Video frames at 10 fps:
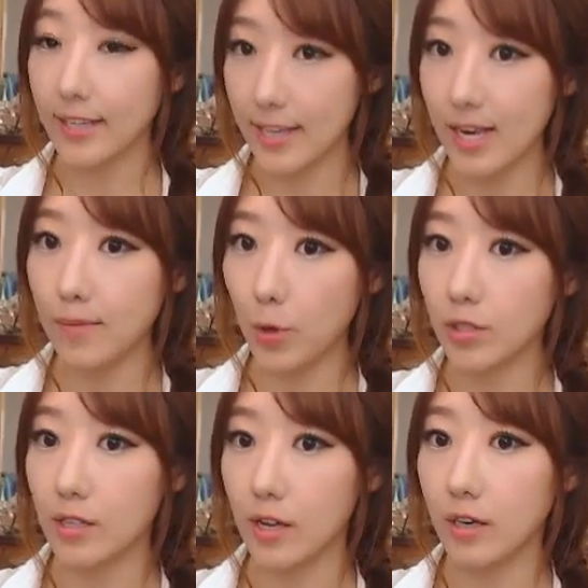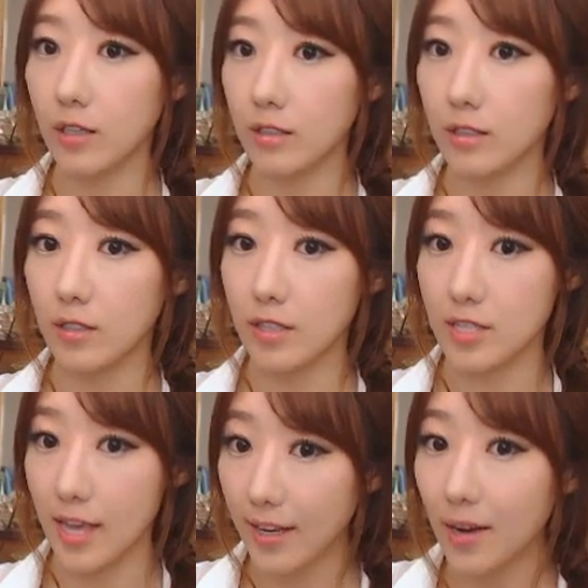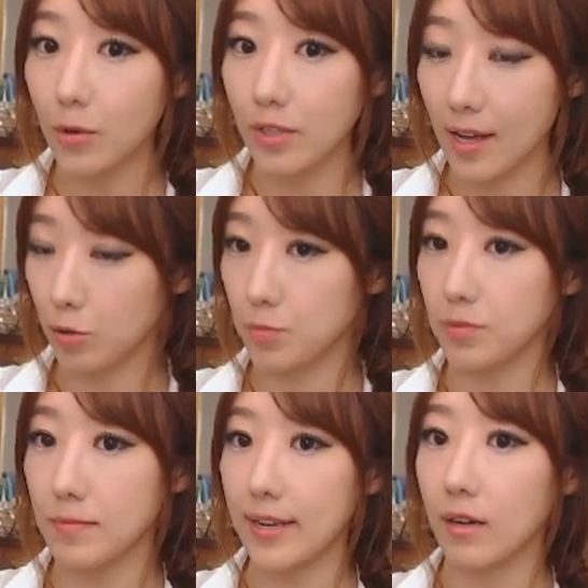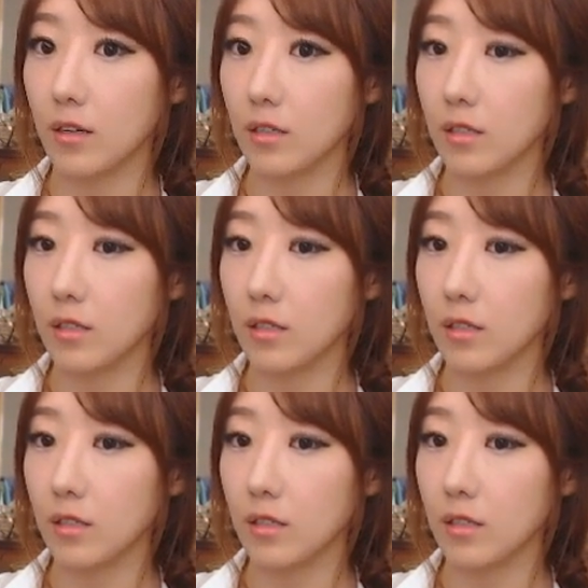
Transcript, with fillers: 1번은요. 제가 오늘 하고 싶은 말이에요.